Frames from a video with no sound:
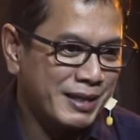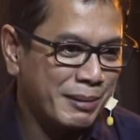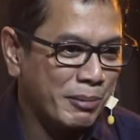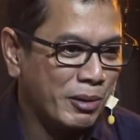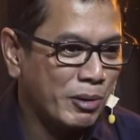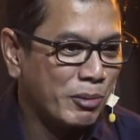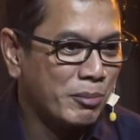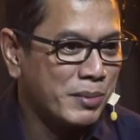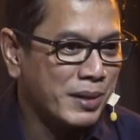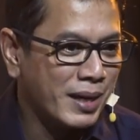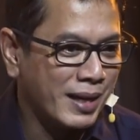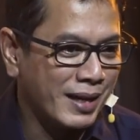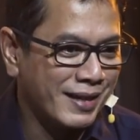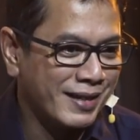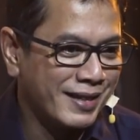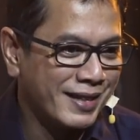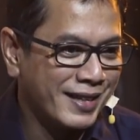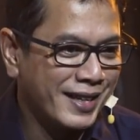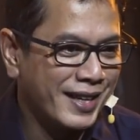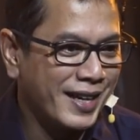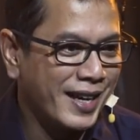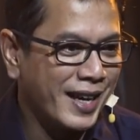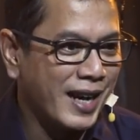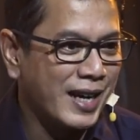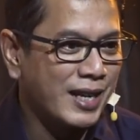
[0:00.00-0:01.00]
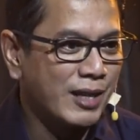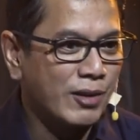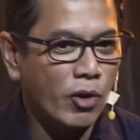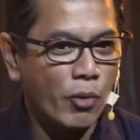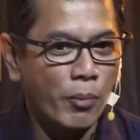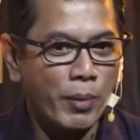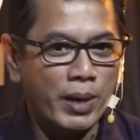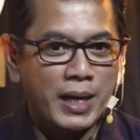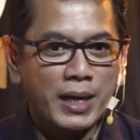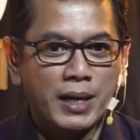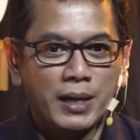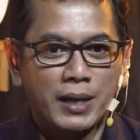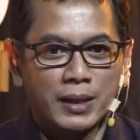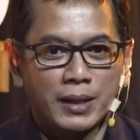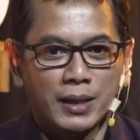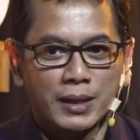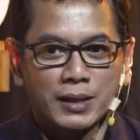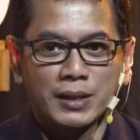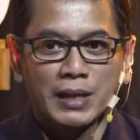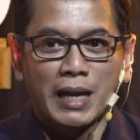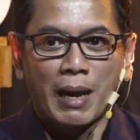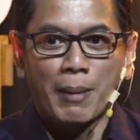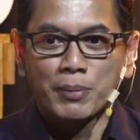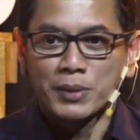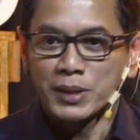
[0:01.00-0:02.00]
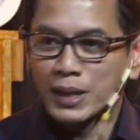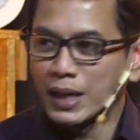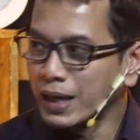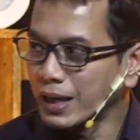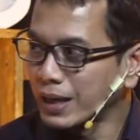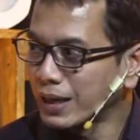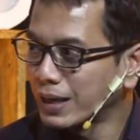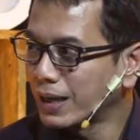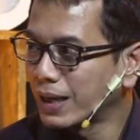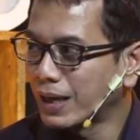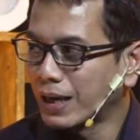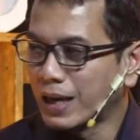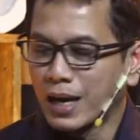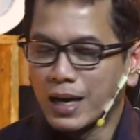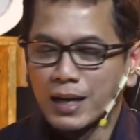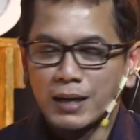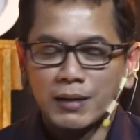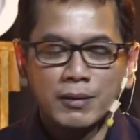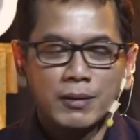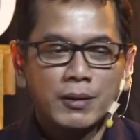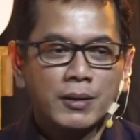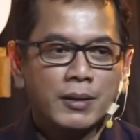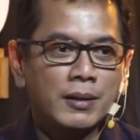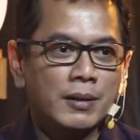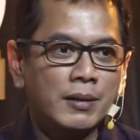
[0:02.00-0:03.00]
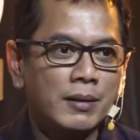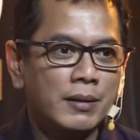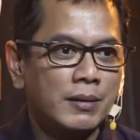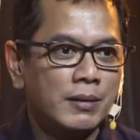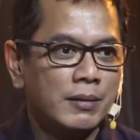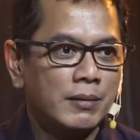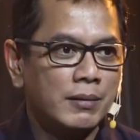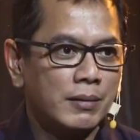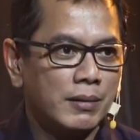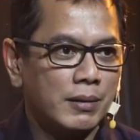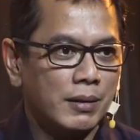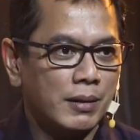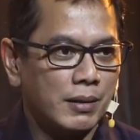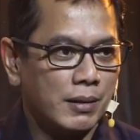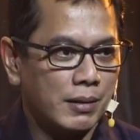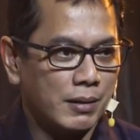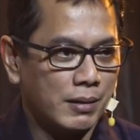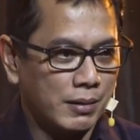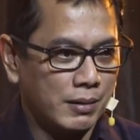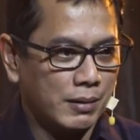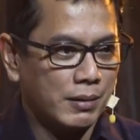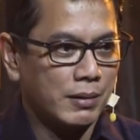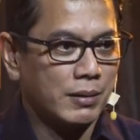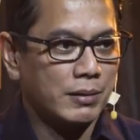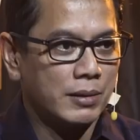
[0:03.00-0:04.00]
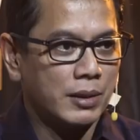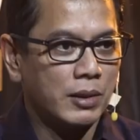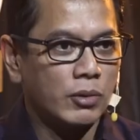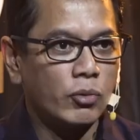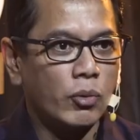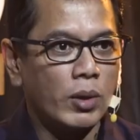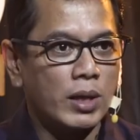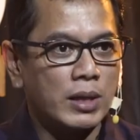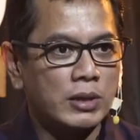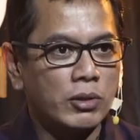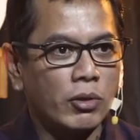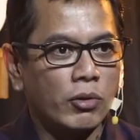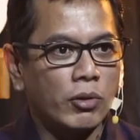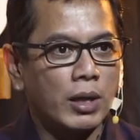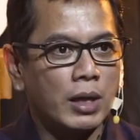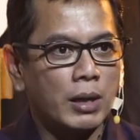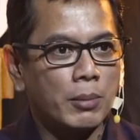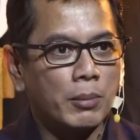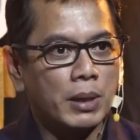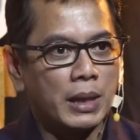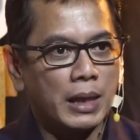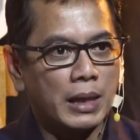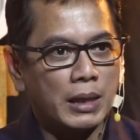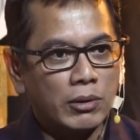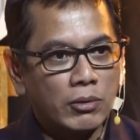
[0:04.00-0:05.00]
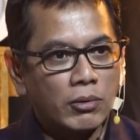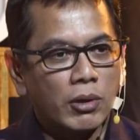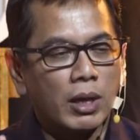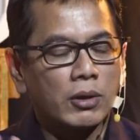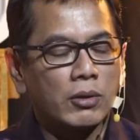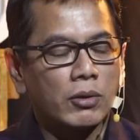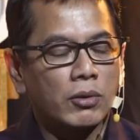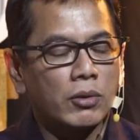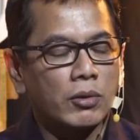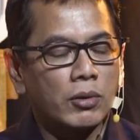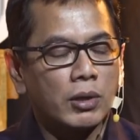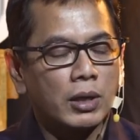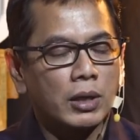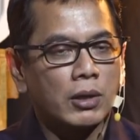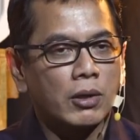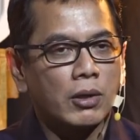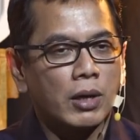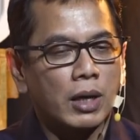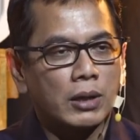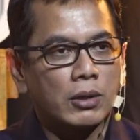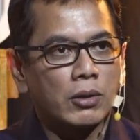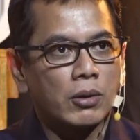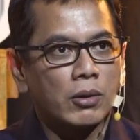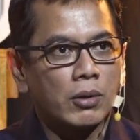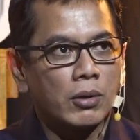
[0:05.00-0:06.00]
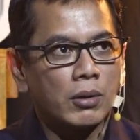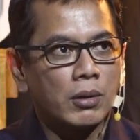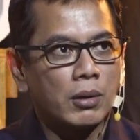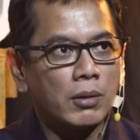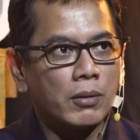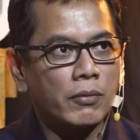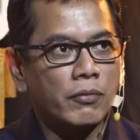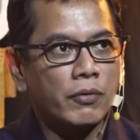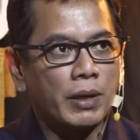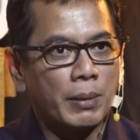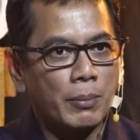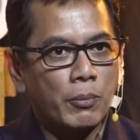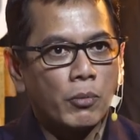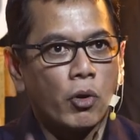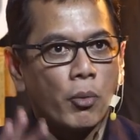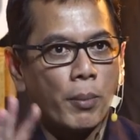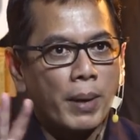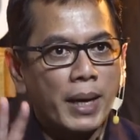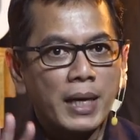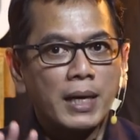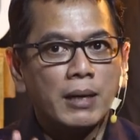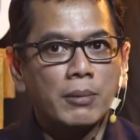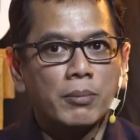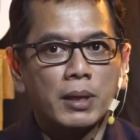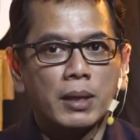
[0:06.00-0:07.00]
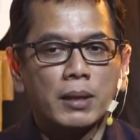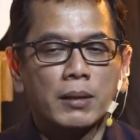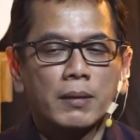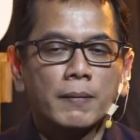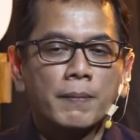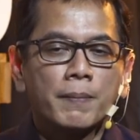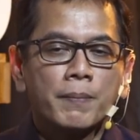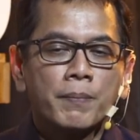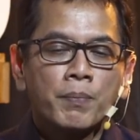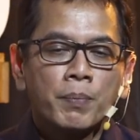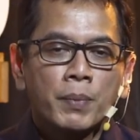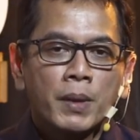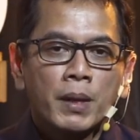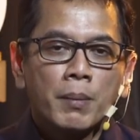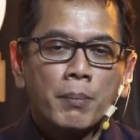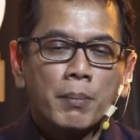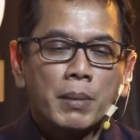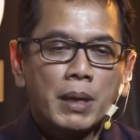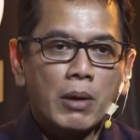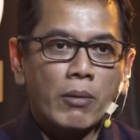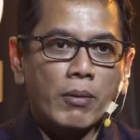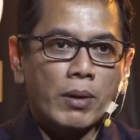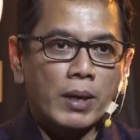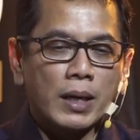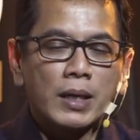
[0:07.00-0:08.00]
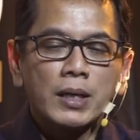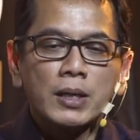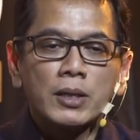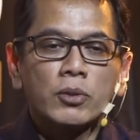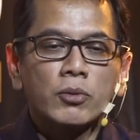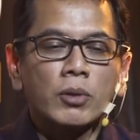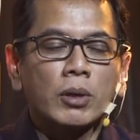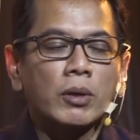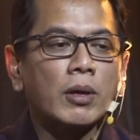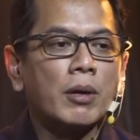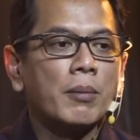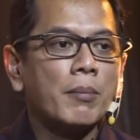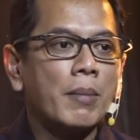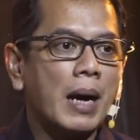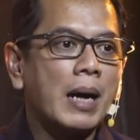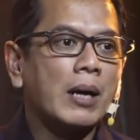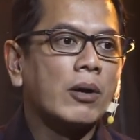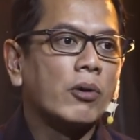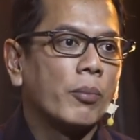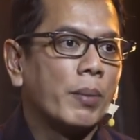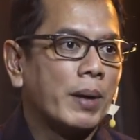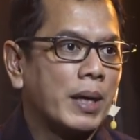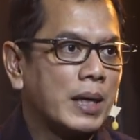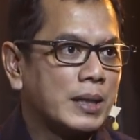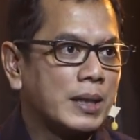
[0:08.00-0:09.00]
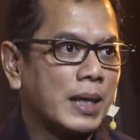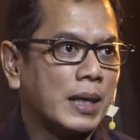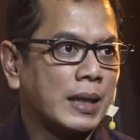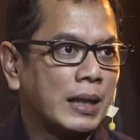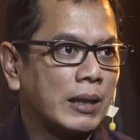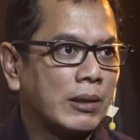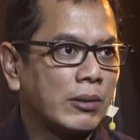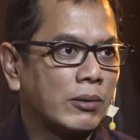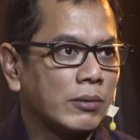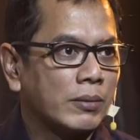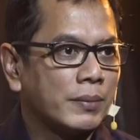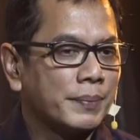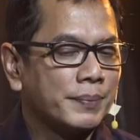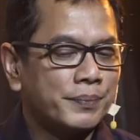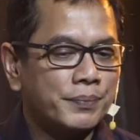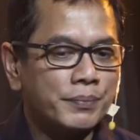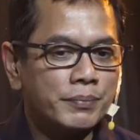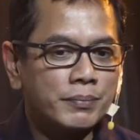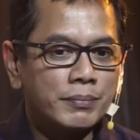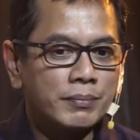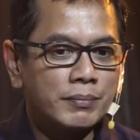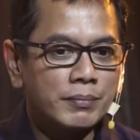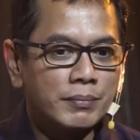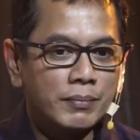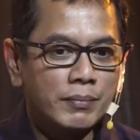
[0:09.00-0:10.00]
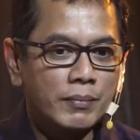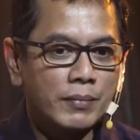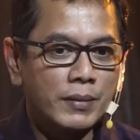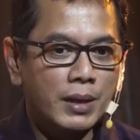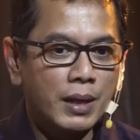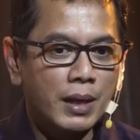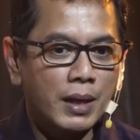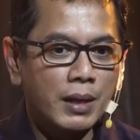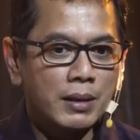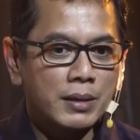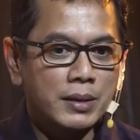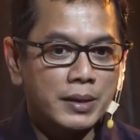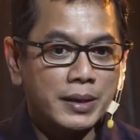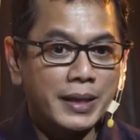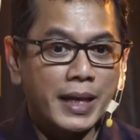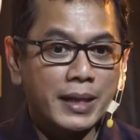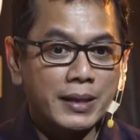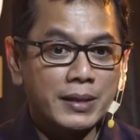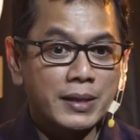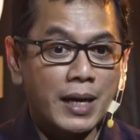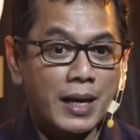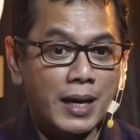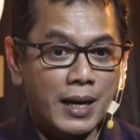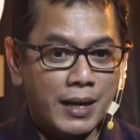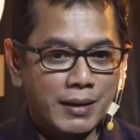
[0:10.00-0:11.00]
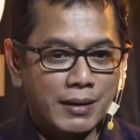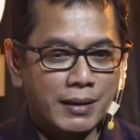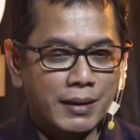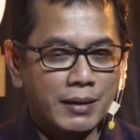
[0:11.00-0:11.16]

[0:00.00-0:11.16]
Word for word: sebelumnya, ya kan komedi either slapstick, ya kan Eh, situasional begitu atau atau atau uh, film komedi begitu. -huh. Menawarkan sesuatu yang baru pada saat itu. Ya, sketsa.